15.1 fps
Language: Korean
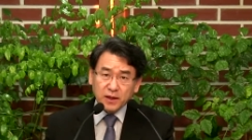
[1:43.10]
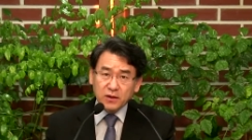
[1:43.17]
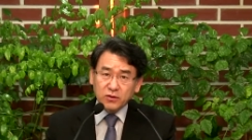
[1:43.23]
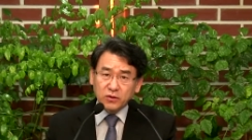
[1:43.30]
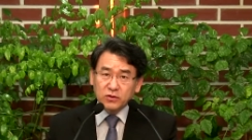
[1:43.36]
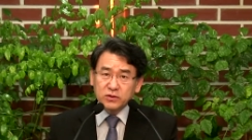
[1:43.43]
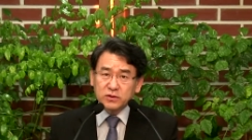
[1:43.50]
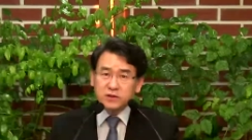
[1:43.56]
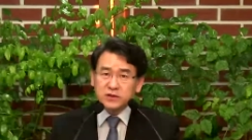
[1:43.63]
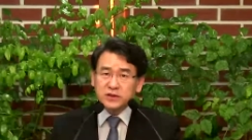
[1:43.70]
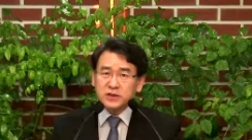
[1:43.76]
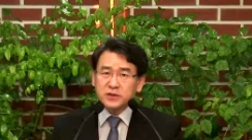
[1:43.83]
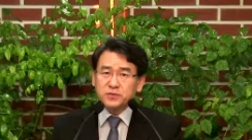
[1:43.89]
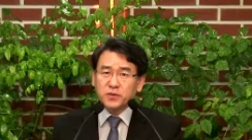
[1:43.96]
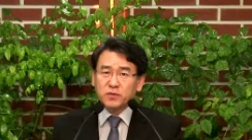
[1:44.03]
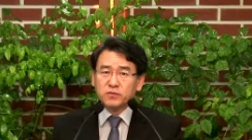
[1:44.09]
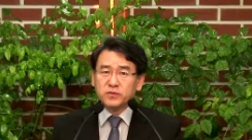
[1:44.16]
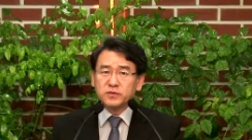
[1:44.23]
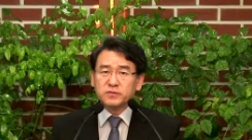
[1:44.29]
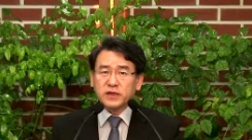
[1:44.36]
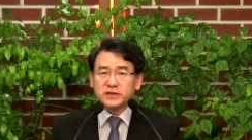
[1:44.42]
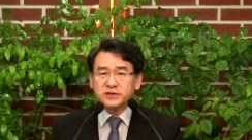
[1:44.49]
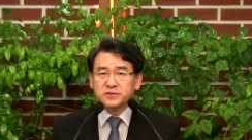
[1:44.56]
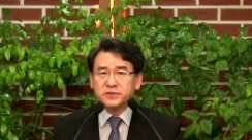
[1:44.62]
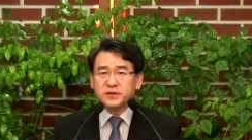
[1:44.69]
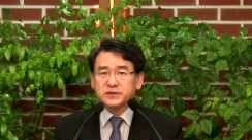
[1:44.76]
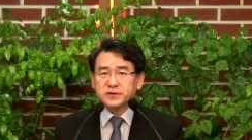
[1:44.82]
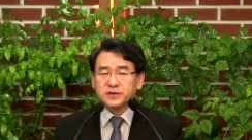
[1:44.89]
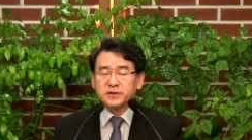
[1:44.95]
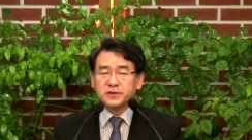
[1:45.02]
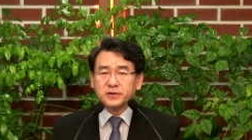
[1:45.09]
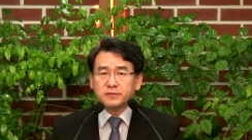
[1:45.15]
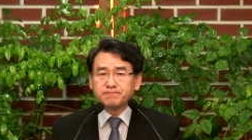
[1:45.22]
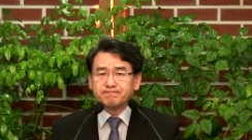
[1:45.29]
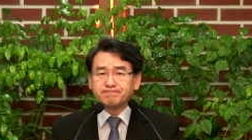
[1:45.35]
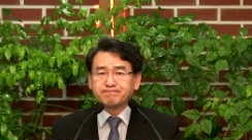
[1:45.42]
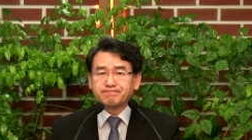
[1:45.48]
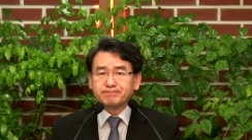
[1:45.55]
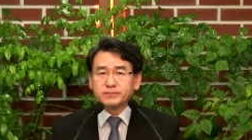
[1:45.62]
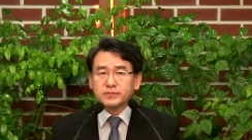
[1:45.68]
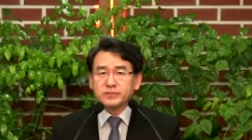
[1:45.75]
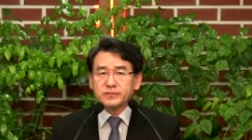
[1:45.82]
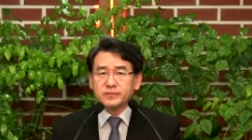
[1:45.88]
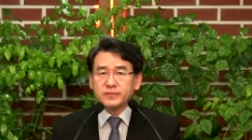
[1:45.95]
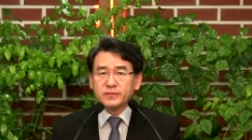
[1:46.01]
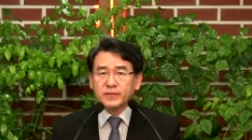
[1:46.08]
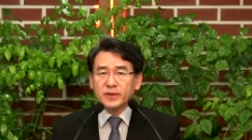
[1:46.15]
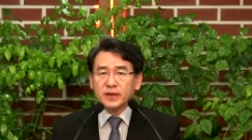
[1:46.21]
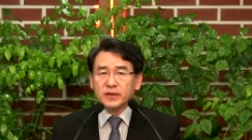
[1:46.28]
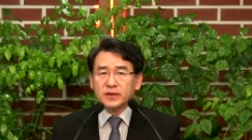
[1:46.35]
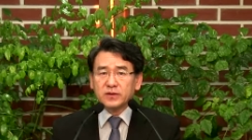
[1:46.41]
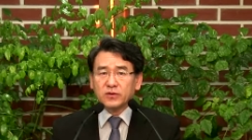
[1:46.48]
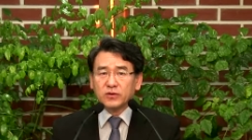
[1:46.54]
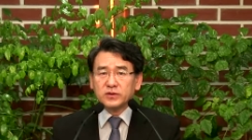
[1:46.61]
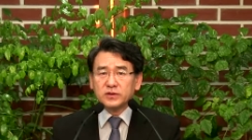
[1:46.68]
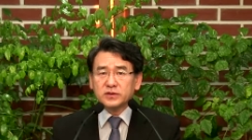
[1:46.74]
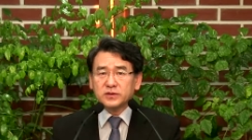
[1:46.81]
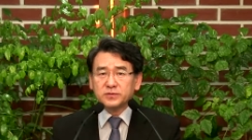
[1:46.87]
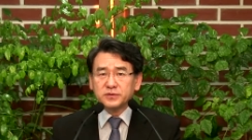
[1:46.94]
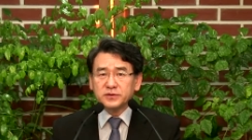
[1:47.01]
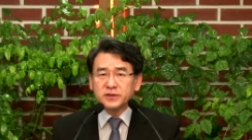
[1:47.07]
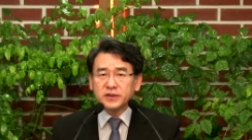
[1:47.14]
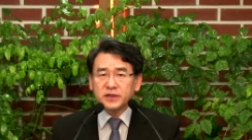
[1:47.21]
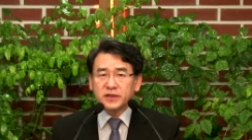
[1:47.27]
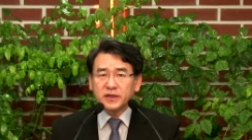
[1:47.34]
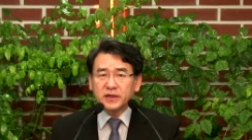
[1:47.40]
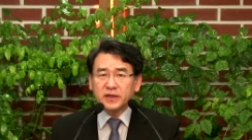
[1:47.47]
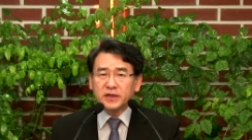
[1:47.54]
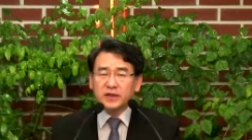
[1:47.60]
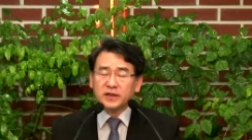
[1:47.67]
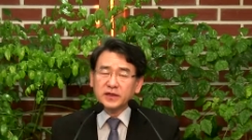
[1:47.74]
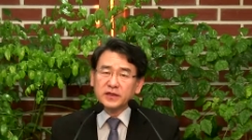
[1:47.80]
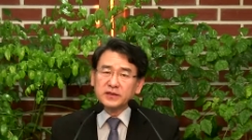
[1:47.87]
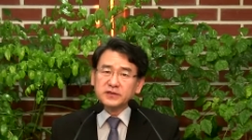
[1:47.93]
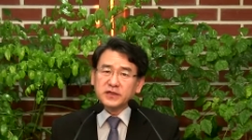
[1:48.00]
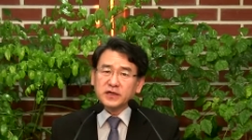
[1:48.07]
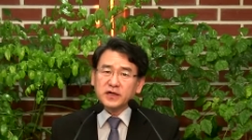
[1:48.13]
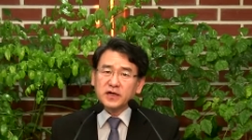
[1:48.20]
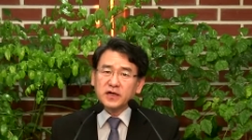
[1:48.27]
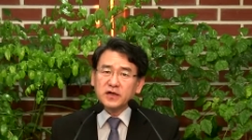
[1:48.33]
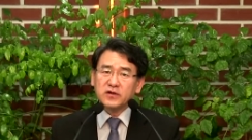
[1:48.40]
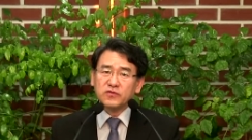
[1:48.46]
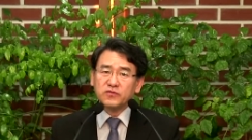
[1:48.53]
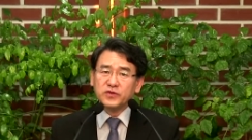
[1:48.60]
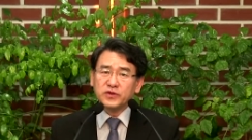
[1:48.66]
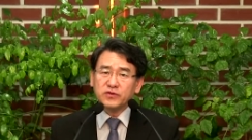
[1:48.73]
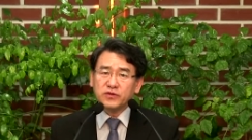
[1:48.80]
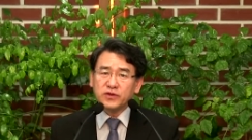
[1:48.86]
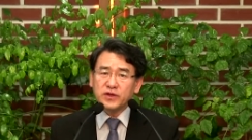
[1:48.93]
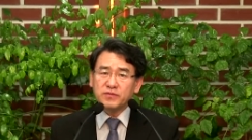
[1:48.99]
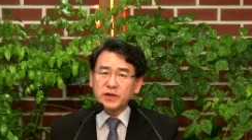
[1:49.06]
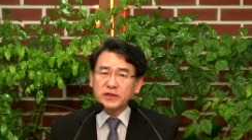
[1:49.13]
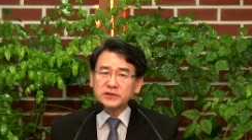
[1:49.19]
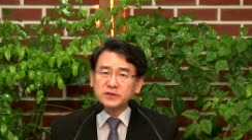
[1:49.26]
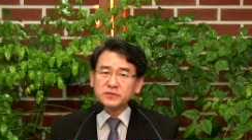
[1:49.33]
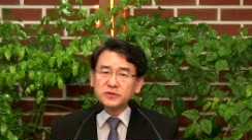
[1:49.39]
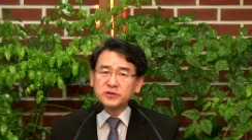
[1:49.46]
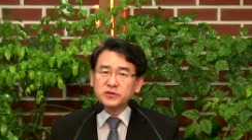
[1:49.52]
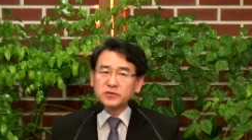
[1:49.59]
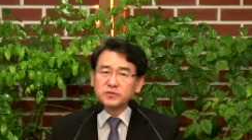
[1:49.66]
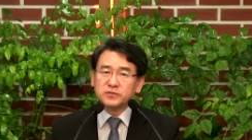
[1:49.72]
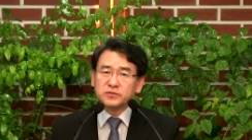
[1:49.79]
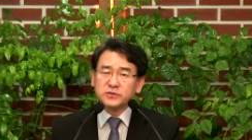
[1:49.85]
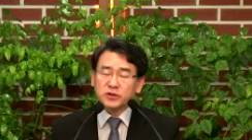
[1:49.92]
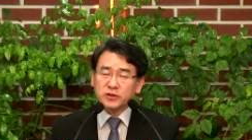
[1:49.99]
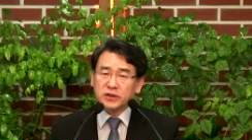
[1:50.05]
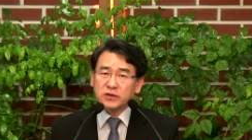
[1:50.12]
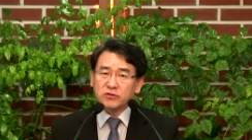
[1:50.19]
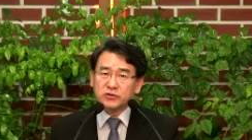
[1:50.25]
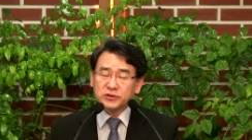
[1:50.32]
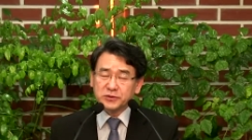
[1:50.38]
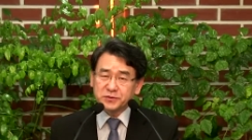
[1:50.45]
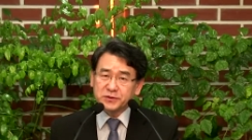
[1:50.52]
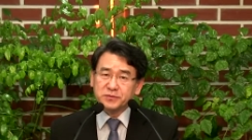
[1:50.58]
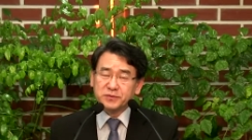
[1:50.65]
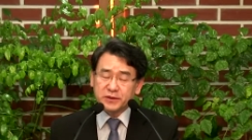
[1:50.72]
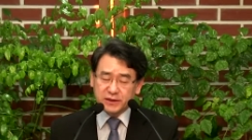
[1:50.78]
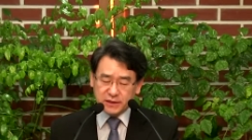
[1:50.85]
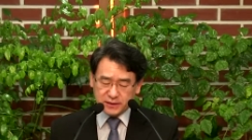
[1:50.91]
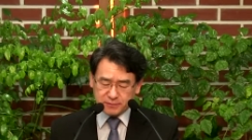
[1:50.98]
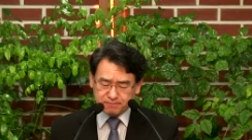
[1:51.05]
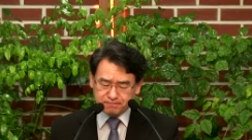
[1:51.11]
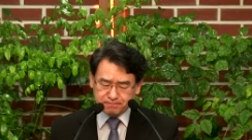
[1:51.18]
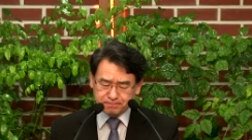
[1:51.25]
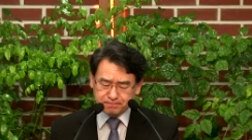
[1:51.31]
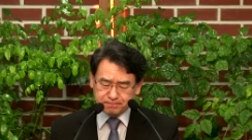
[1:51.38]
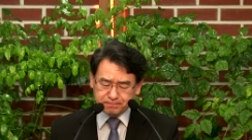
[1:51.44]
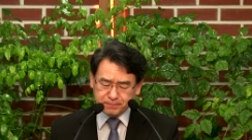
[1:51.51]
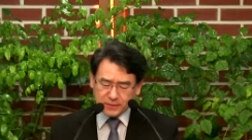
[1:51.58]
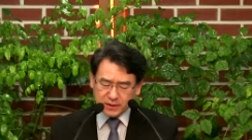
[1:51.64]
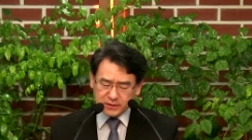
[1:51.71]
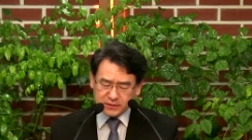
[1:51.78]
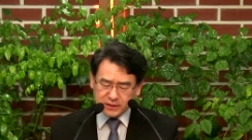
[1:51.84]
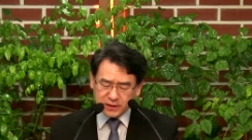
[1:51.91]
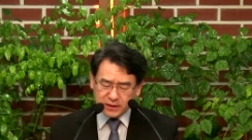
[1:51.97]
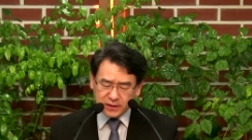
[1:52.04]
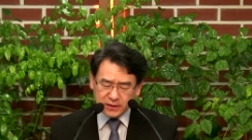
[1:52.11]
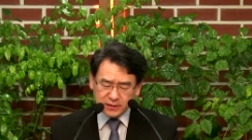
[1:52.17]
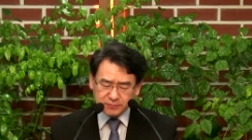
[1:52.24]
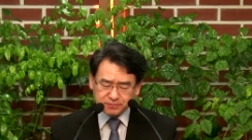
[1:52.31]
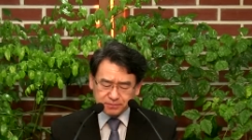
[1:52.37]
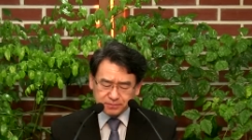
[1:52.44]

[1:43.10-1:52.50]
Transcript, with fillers: 오늘 이 본문 말씀에서 오늘 그분들에게 제가 위로의 말씀을 좀 전하고 싶습니다. 자,